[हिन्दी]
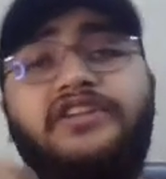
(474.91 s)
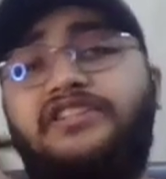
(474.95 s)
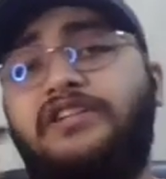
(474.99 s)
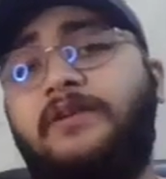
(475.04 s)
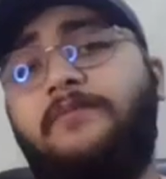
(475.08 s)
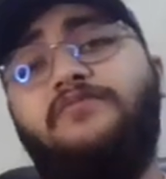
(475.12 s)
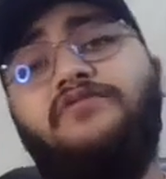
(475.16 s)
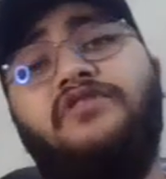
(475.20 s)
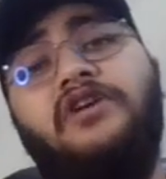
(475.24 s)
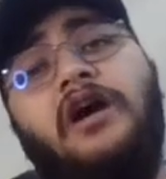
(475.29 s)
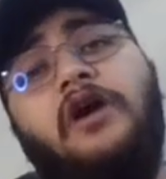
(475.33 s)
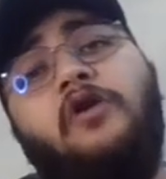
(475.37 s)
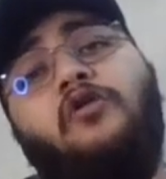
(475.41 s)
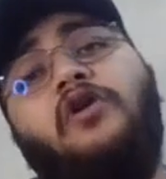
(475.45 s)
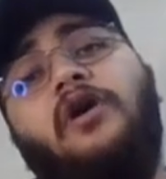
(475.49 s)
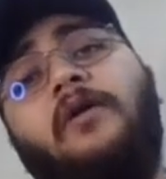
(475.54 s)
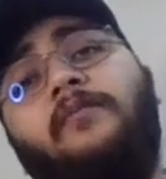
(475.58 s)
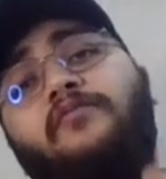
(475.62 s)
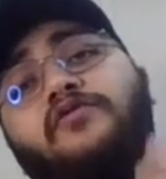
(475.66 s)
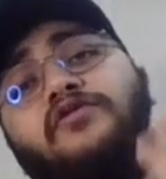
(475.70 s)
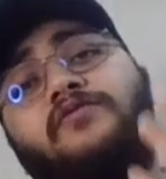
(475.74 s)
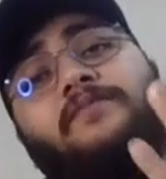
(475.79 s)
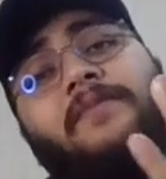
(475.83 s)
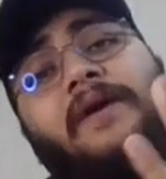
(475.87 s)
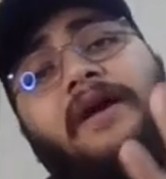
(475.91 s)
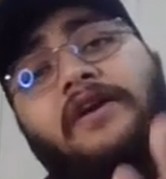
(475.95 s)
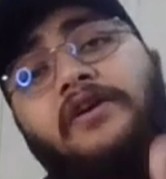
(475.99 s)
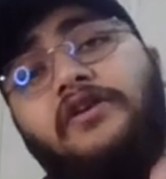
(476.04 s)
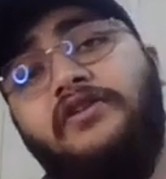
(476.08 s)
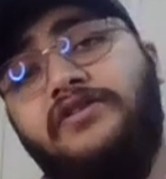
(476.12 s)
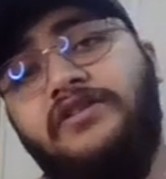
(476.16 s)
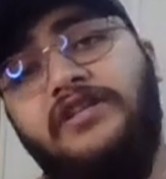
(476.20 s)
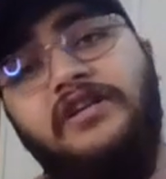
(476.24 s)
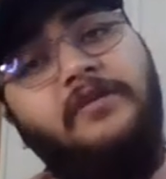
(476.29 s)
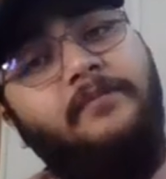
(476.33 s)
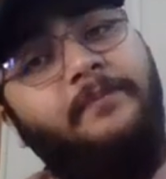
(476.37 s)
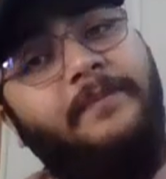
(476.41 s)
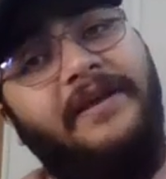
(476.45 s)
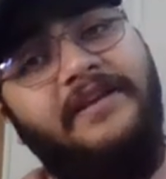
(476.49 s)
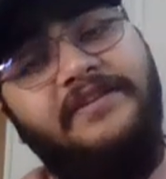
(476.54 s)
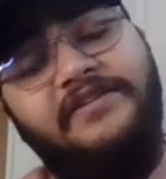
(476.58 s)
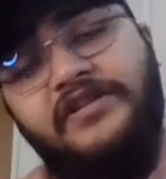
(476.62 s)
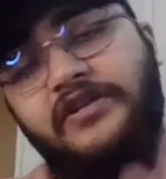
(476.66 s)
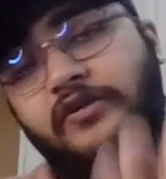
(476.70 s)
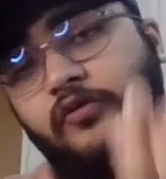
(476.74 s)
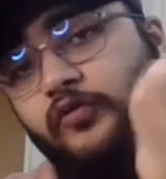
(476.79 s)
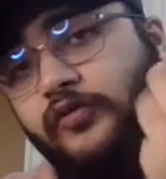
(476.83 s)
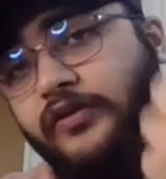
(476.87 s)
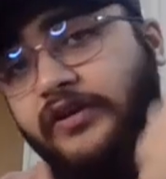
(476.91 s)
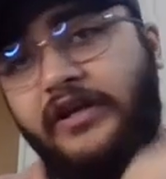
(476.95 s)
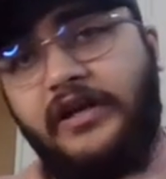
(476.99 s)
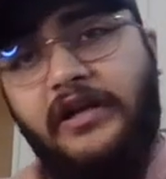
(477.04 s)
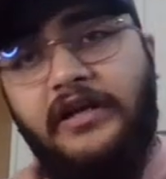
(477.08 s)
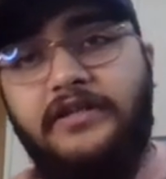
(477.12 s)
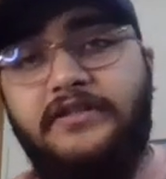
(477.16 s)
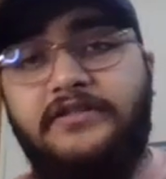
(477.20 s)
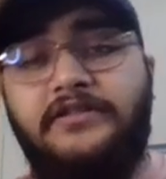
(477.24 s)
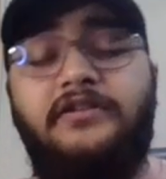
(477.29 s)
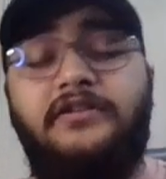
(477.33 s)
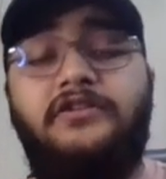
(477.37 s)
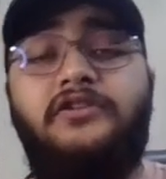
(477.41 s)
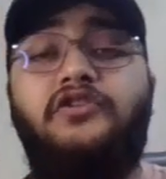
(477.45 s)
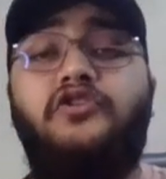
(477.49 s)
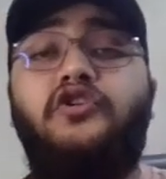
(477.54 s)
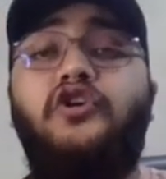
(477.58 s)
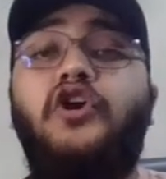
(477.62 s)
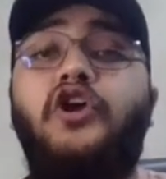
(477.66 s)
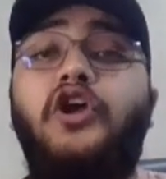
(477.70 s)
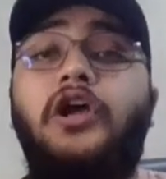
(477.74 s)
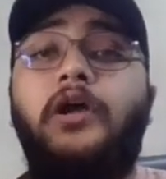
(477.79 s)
जब चाहो आप उस बैंक से पैसे को निकाल सकते हो